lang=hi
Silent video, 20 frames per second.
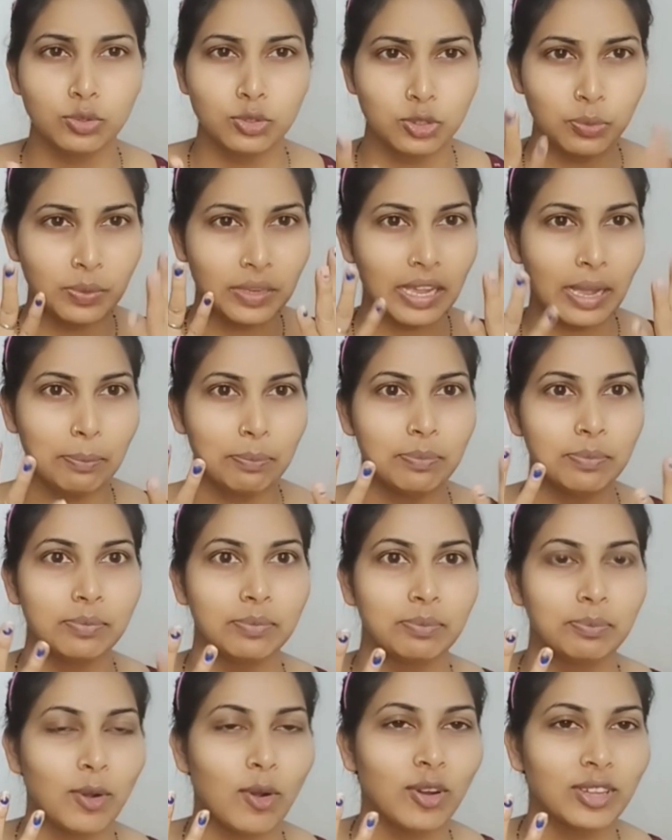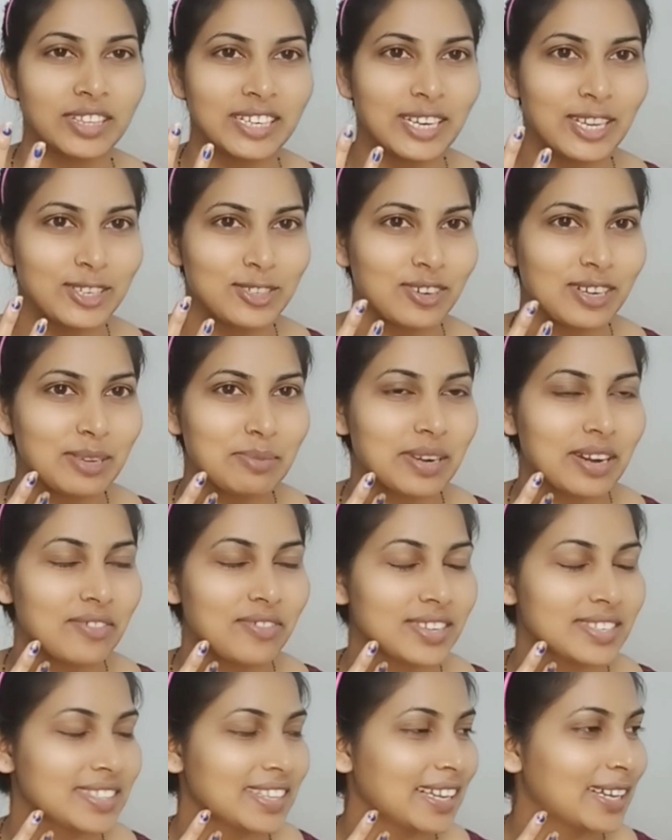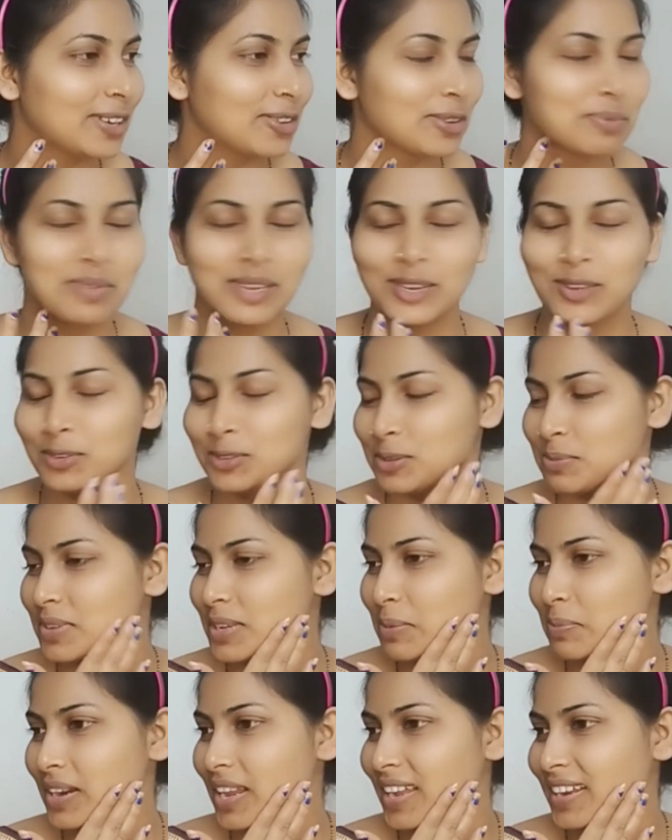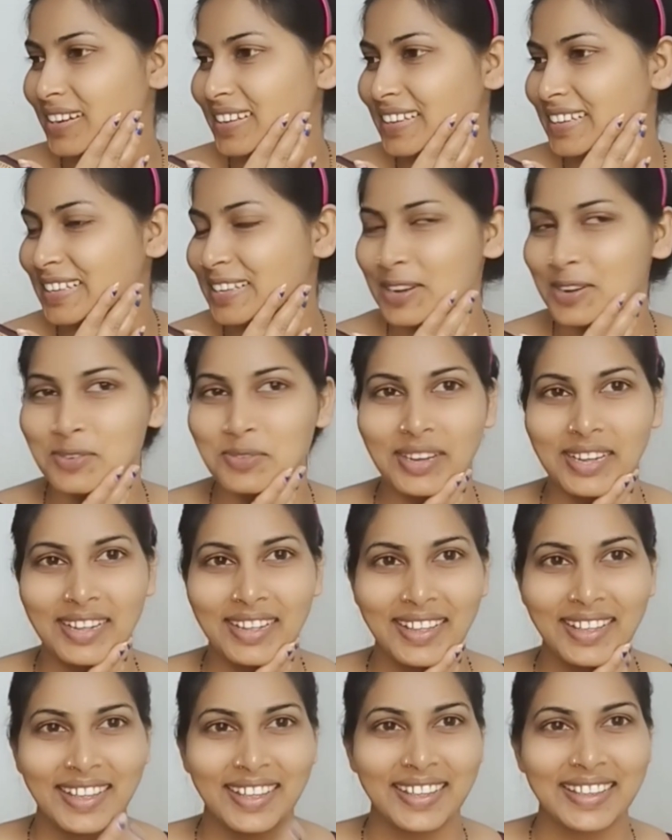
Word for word: कुछ भी आप बहुत ही नेचुरली मेरा फेस देख रहे हो मैंने कुछ भी अप्लाई नहीं किया हुआ है